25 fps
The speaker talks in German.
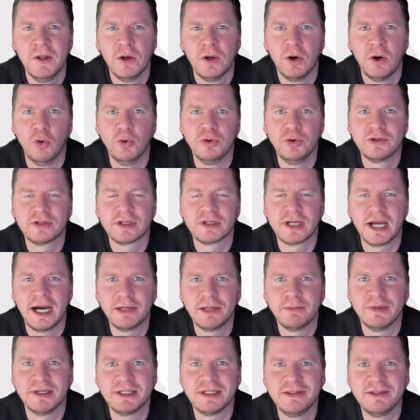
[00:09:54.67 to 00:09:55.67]
Und gerade
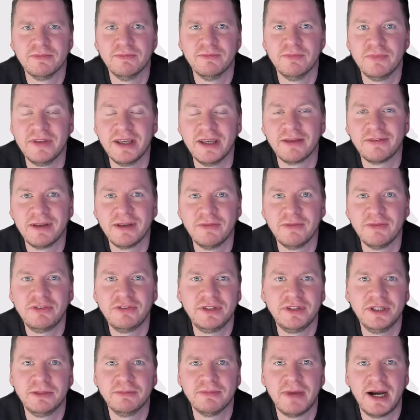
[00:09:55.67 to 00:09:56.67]
bei diesem sehr, sehr
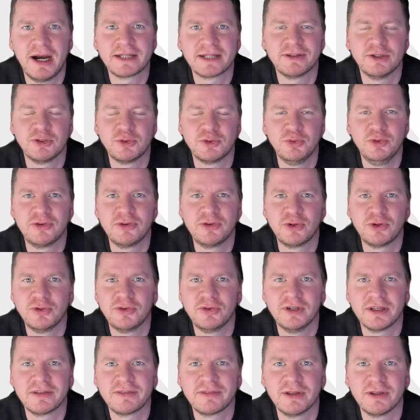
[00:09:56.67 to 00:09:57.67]
wichtigen Markt natürlich könnte
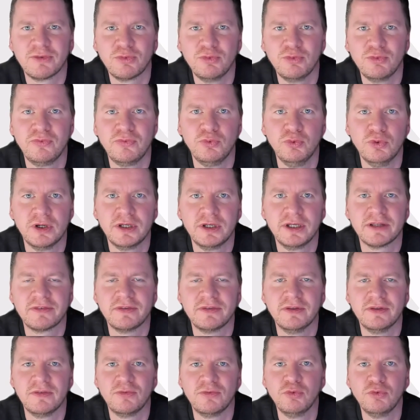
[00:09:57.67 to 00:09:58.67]
das dazu führen, dass
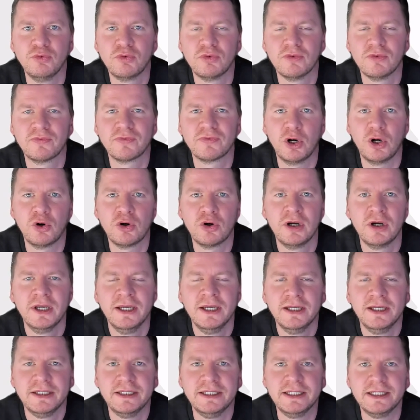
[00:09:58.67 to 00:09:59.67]
in Zukunft auch
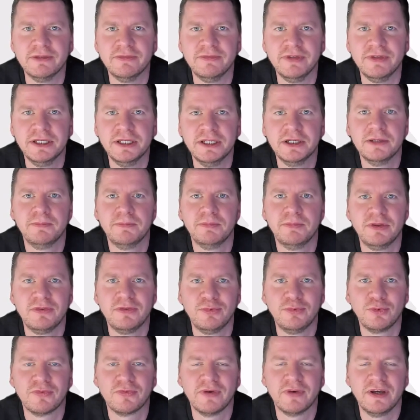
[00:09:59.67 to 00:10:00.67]
die Gewinne
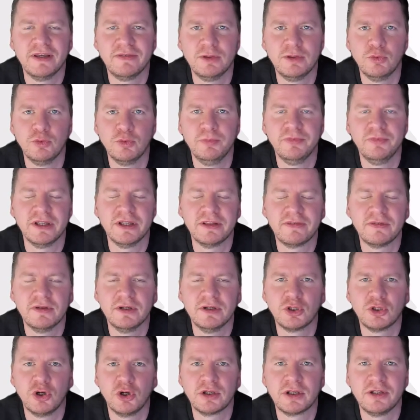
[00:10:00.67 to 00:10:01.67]
bzw. die
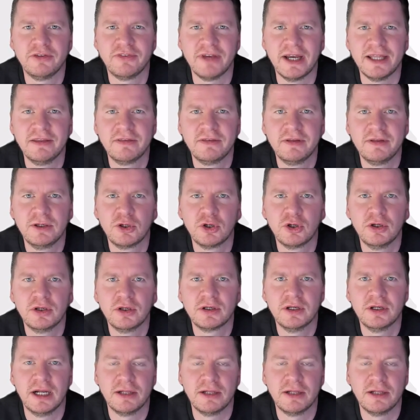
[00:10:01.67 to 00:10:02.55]
Umsätze deutlich anziehen könnten.